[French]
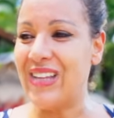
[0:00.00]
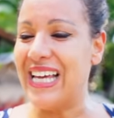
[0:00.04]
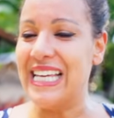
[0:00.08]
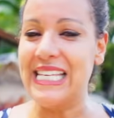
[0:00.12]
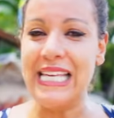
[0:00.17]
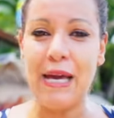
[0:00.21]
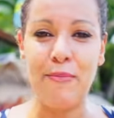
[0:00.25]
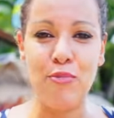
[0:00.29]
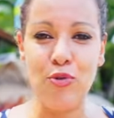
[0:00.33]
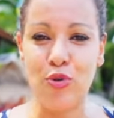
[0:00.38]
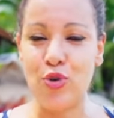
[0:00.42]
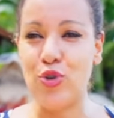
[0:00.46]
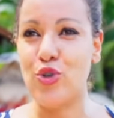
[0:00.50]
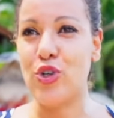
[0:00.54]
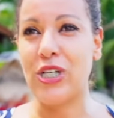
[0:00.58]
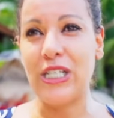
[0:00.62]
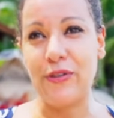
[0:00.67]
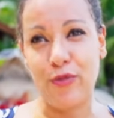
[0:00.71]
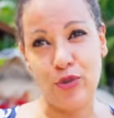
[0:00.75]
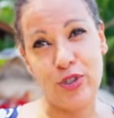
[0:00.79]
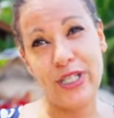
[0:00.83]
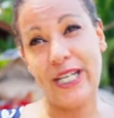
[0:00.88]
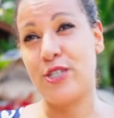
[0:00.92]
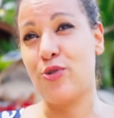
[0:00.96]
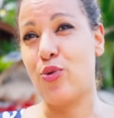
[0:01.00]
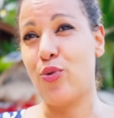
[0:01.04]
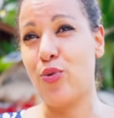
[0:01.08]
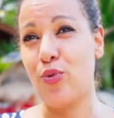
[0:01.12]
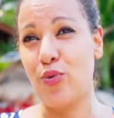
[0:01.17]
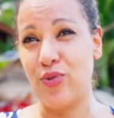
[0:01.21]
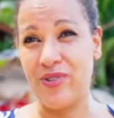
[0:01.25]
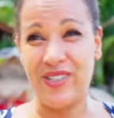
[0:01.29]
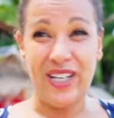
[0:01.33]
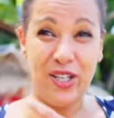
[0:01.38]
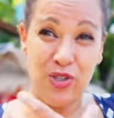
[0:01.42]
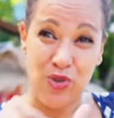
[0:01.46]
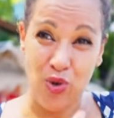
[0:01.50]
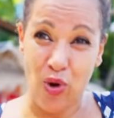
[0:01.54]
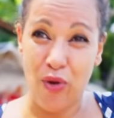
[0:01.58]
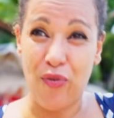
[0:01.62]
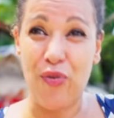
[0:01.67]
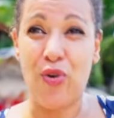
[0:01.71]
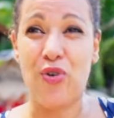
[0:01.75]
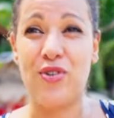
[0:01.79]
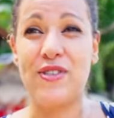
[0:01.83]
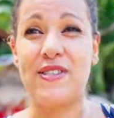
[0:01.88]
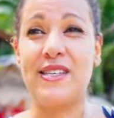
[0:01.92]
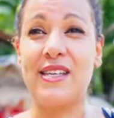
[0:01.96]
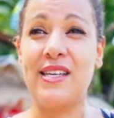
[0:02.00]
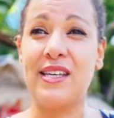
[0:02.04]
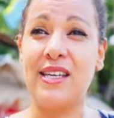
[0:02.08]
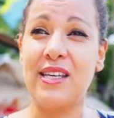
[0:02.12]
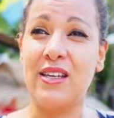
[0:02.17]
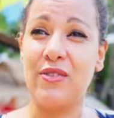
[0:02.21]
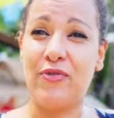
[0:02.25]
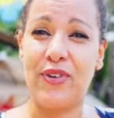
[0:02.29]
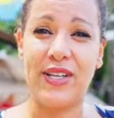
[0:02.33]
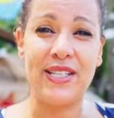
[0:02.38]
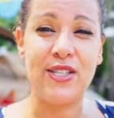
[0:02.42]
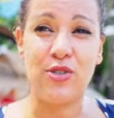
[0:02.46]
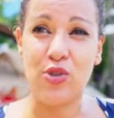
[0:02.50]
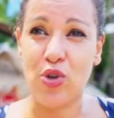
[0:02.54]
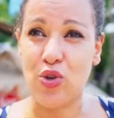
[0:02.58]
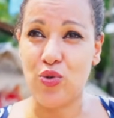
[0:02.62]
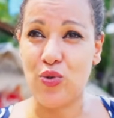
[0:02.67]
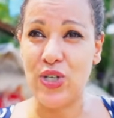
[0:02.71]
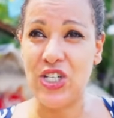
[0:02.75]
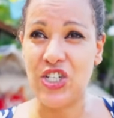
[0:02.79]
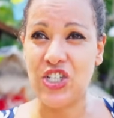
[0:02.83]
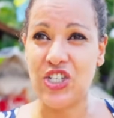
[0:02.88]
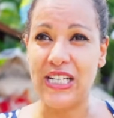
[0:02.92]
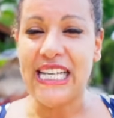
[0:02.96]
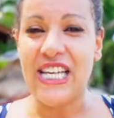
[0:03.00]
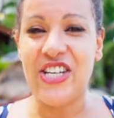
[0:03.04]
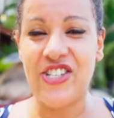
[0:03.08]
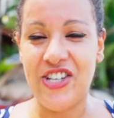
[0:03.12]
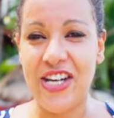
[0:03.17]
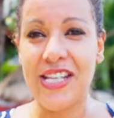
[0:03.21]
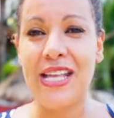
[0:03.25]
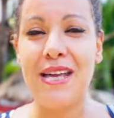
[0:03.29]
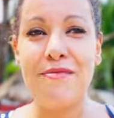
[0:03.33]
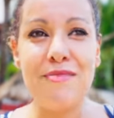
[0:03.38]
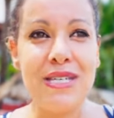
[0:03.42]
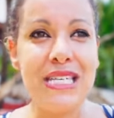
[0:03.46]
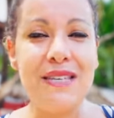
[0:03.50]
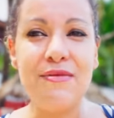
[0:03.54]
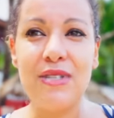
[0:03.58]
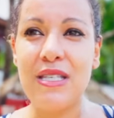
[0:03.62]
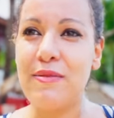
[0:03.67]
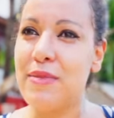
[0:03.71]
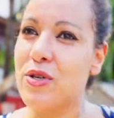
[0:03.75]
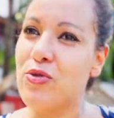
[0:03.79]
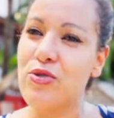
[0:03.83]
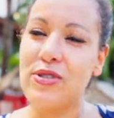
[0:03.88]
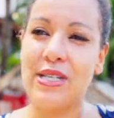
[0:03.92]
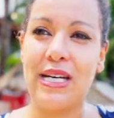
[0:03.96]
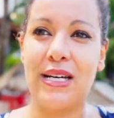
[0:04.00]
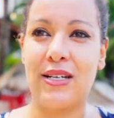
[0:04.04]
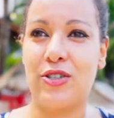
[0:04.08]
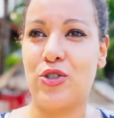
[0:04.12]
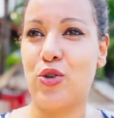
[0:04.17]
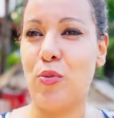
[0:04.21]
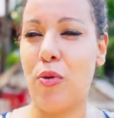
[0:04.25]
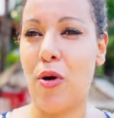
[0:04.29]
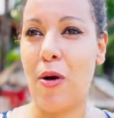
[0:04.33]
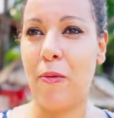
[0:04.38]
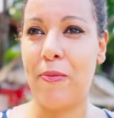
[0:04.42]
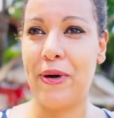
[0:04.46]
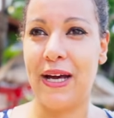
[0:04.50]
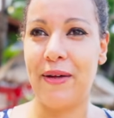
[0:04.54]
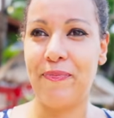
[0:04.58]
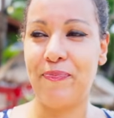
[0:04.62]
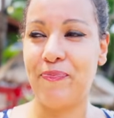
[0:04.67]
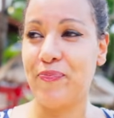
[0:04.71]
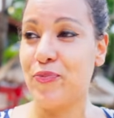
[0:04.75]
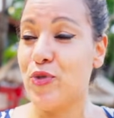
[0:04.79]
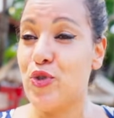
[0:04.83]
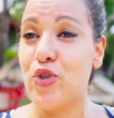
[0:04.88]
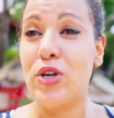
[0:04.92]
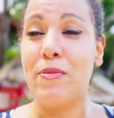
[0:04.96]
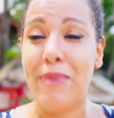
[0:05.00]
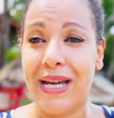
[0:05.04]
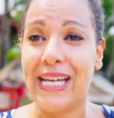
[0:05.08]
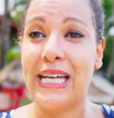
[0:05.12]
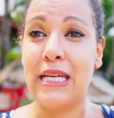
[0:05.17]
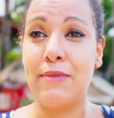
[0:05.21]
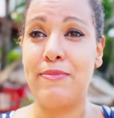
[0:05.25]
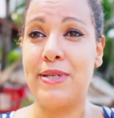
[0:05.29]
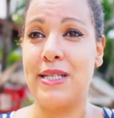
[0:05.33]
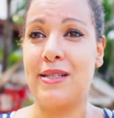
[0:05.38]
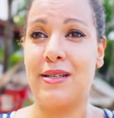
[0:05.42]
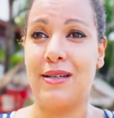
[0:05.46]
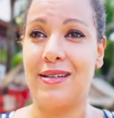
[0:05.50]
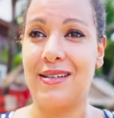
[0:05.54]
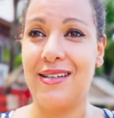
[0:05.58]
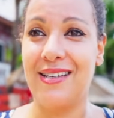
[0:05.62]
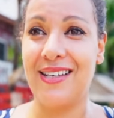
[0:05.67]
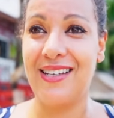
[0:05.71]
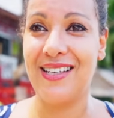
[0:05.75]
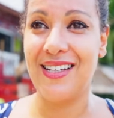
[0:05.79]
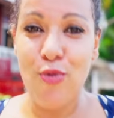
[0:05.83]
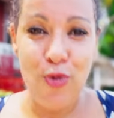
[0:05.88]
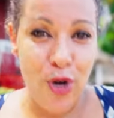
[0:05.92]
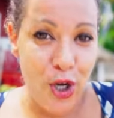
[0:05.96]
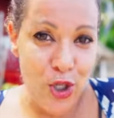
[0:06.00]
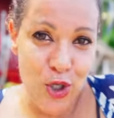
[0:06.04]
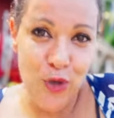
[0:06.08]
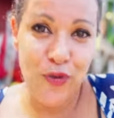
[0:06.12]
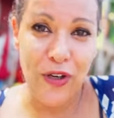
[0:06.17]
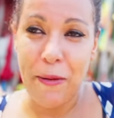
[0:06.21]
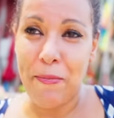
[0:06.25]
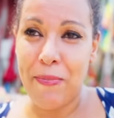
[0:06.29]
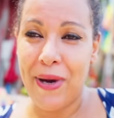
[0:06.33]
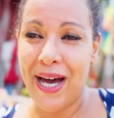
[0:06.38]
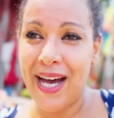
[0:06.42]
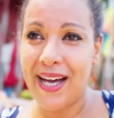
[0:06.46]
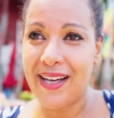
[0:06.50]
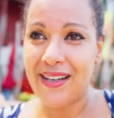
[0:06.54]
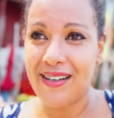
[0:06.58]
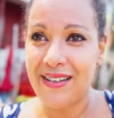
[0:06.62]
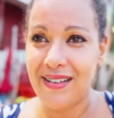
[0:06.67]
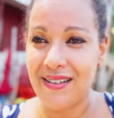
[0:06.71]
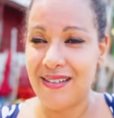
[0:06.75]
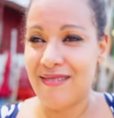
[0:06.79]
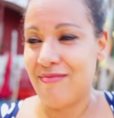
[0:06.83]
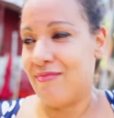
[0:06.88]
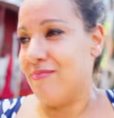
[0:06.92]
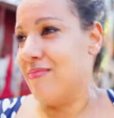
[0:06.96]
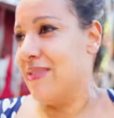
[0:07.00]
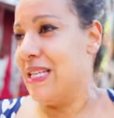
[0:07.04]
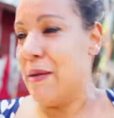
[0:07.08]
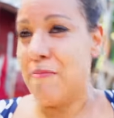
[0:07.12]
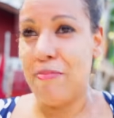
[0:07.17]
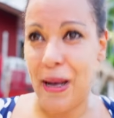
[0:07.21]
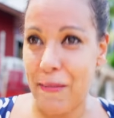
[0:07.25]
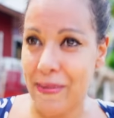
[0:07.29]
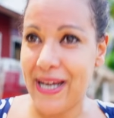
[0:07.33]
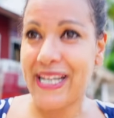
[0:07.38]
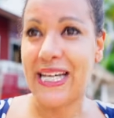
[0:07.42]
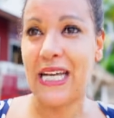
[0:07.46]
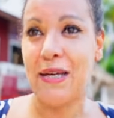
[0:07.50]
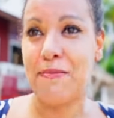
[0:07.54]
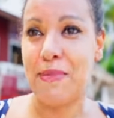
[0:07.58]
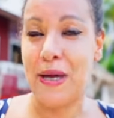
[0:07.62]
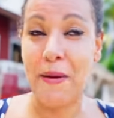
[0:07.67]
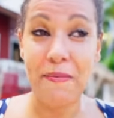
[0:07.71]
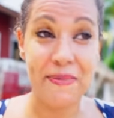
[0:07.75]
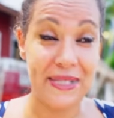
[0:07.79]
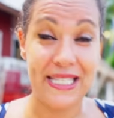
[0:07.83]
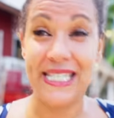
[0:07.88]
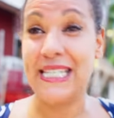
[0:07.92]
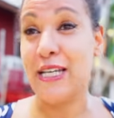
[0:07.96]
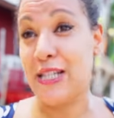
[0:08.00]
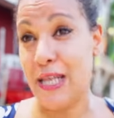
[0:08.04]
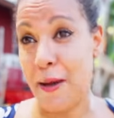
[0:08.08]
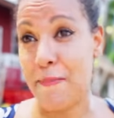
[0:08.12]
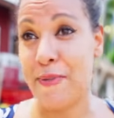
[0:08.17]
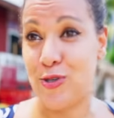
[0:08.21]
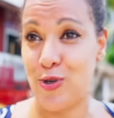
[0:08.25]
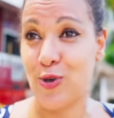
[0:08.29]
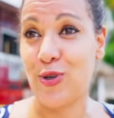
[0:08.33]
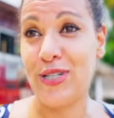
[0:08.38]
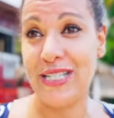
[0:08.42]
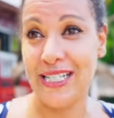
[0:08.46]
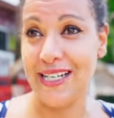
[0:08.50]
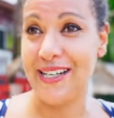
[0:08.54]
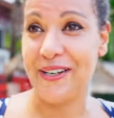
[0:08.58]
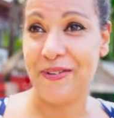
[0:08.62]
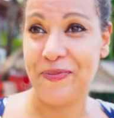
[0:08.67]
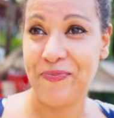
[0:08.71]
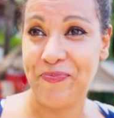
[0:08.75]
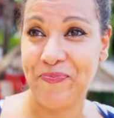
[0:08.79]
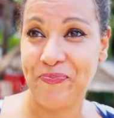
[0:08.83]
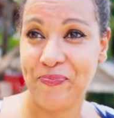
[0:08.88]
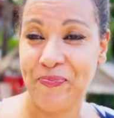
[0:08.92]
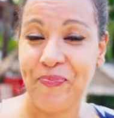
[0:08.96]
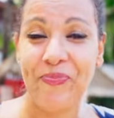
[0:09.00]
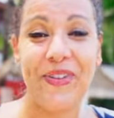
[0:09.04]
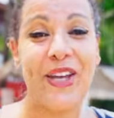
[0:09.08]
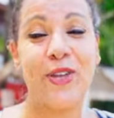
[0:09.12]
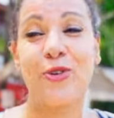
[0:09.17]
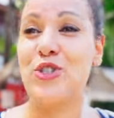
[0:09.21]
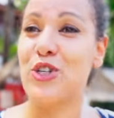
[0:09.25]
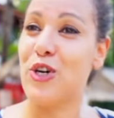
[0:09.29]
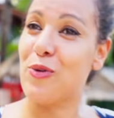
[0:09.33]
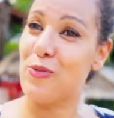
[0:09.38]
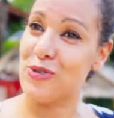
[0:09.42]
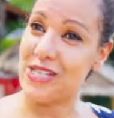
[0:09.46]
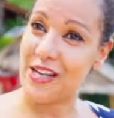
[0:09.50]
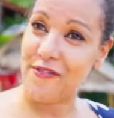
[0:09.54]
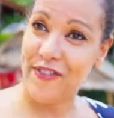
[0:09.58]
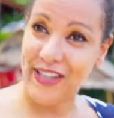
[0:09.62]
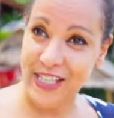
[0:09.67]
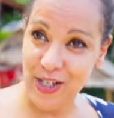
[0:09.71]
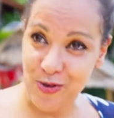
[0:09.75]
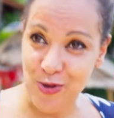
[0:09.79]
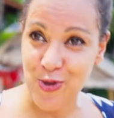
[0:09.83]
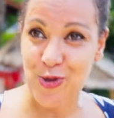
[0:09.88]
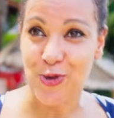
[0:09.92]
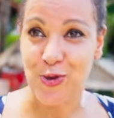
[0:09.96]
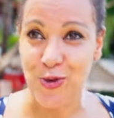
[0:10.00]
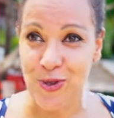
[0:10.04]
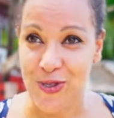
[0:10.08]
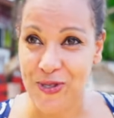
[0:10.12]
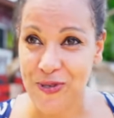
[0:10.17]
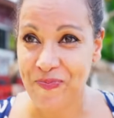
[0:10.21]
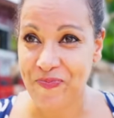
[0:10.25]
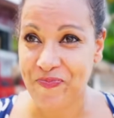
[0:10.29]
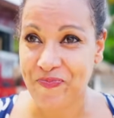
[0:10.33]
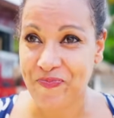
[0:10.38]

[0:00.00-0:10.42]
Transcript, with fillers: il y a beaucoup de gens qui font des des restaurants français, enfin des hmm. sandwichs. Et j'ai un ami qui me dit, mais Ouda, je comprends pas. Tu es maghrébine. Pourquoi tu ferais pas des plats maghrébins parce qu'il n'y en a pas sur l'île Et donc j'ai commencé à faire des couscous.